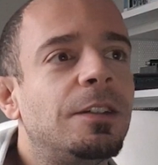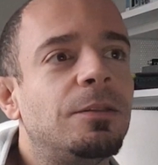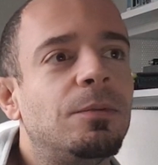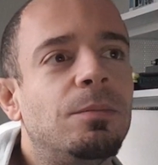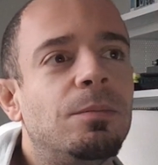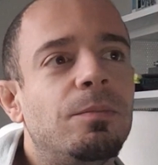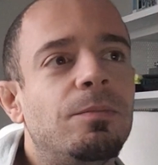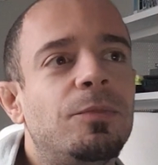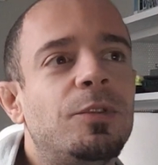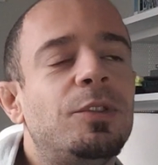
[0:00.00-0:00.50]

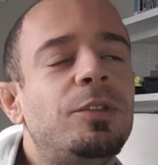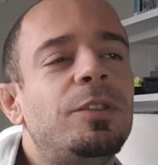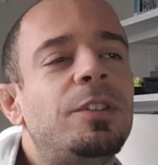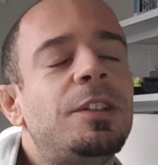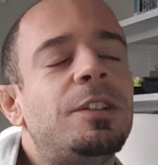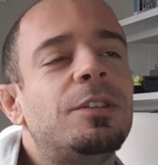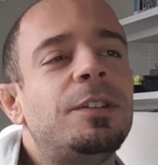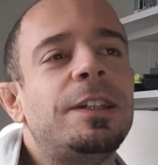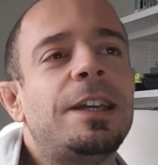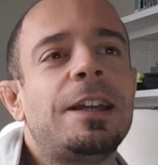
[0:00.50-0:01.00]
mm, non
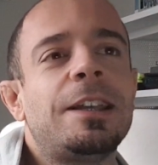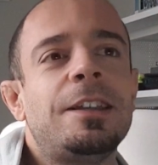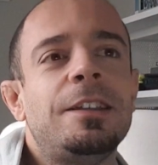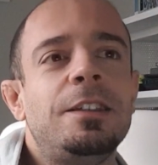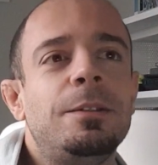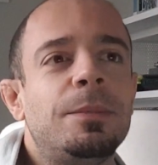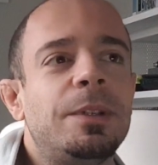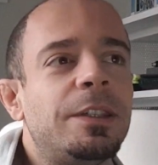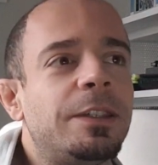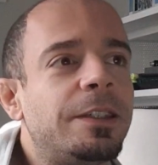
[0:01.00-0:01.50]
dico neanche
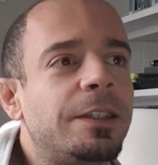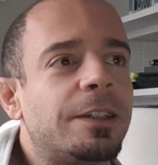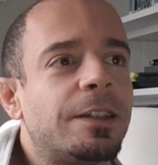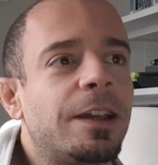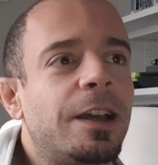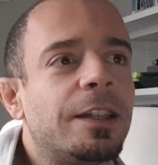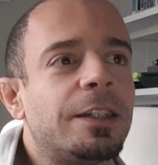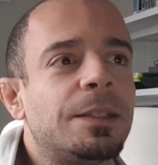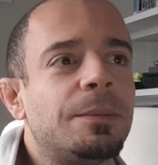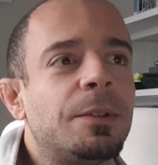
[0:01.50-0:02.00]

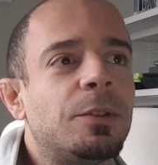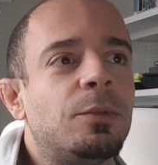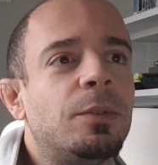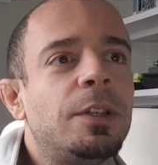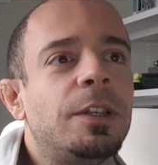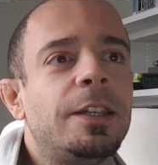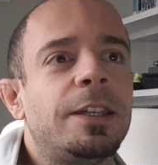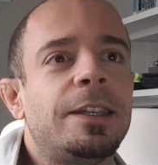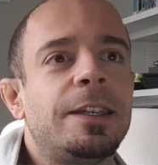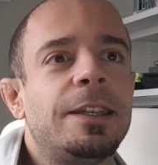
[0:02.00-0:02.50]
dimenticate, ma
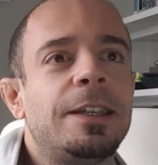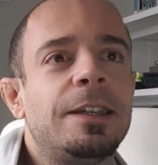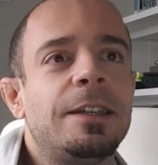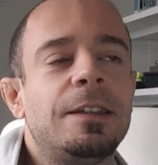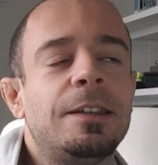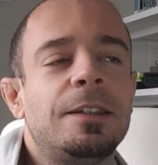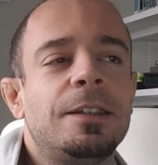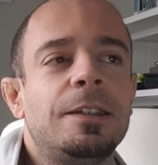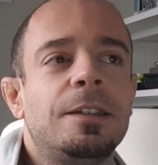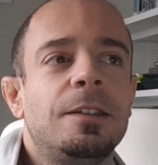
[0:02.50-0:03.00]
quelle che
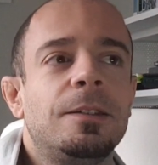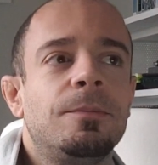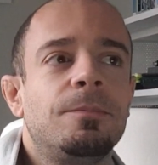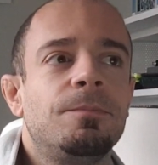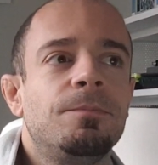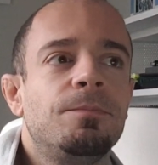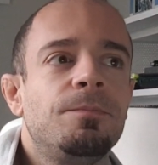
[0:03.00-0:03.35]
eh,